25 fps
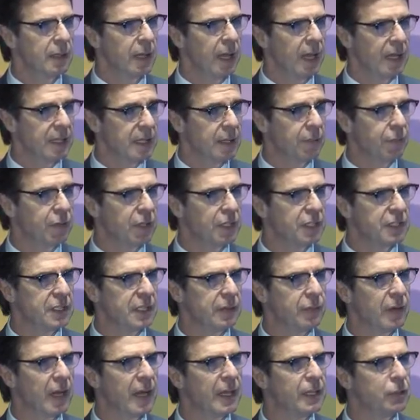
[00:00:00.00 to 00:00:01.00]
en
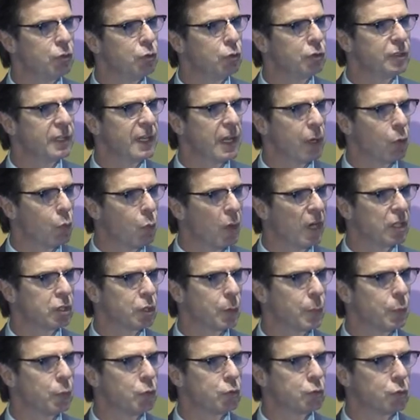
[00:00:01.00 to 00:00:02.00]
definitiva la industria
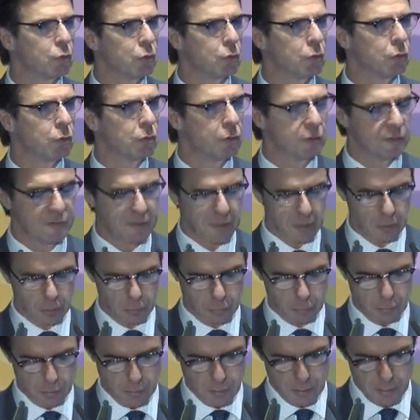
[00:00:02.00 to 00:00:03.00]

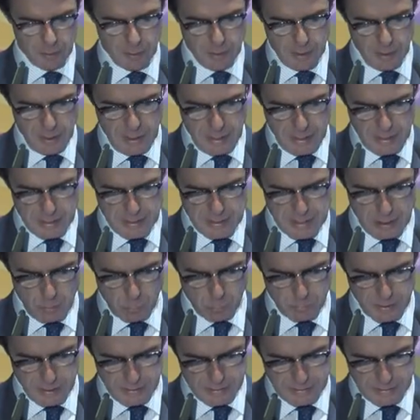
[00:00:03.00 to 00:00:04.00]
4.0, es ya una